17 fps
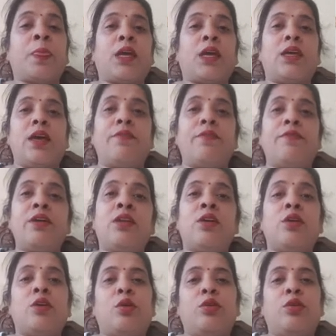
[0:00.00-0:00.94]
या फिर
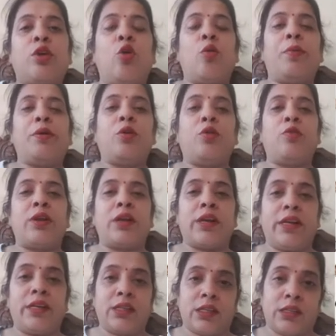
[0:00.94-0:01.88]
उनके ऊपर ओवर
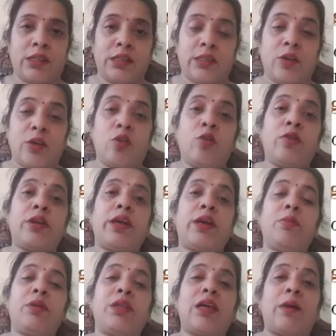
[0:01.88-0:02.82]
राइट कर देता है ओवर
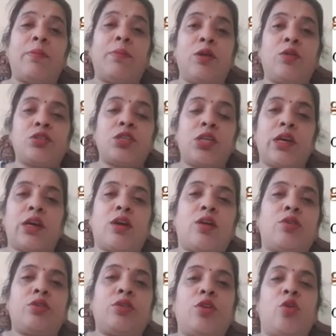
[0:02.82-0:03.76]
राइट मतलब आपने कुछ लिखा
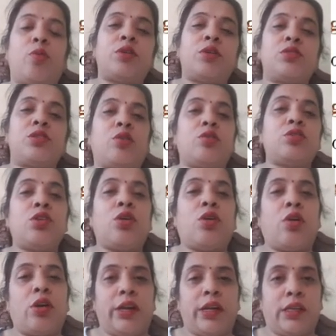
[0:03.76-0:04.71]
और उनके ऊपर उसने कुछ
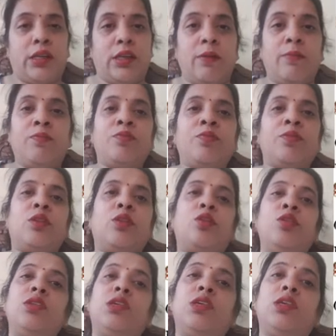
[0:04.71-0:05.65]
और लिख दिया
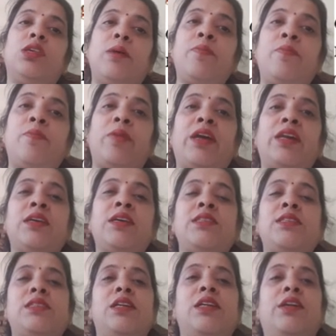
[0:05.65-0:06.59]
तो जब
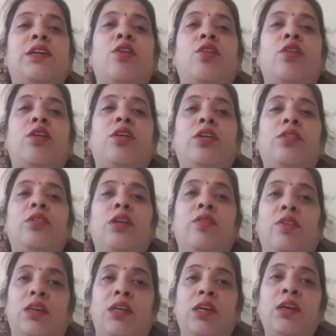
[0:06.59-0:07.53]
सी डी और
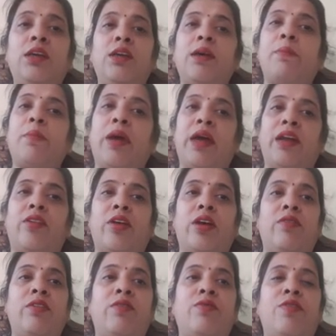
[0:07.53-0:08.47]
डी या पेन
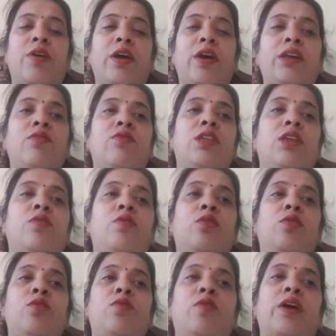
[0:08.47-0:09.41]
ड्राइव इन्फेक्टेड विद अ
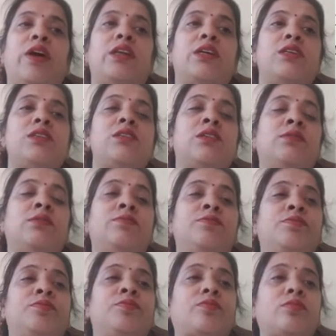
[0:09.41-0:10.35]
वूड वायरस
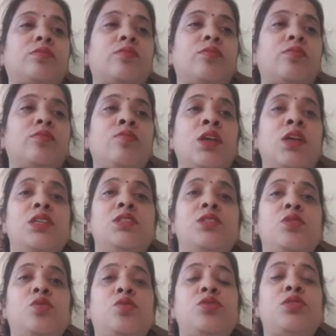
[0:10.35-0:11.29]

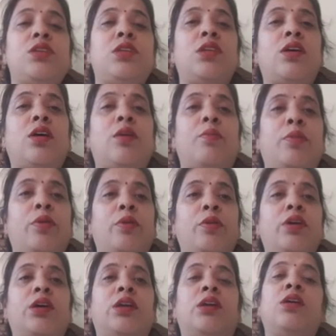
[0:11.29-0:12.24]
इज़ यूज इन द
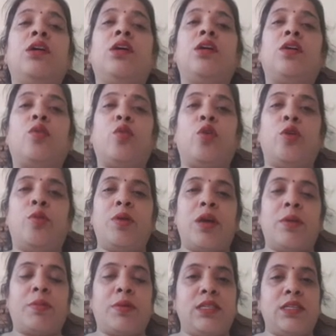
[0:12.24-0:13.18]
कंप्यूटर कोई भी
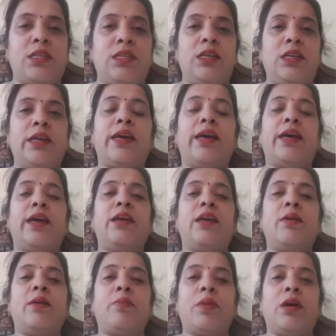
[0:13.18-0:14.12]
आपकी सीडी है
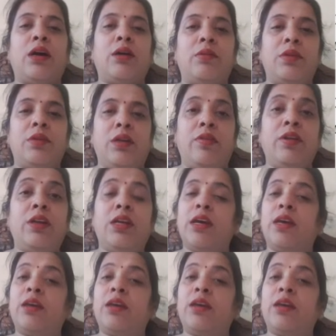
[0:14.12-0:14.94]
या डीवीडी है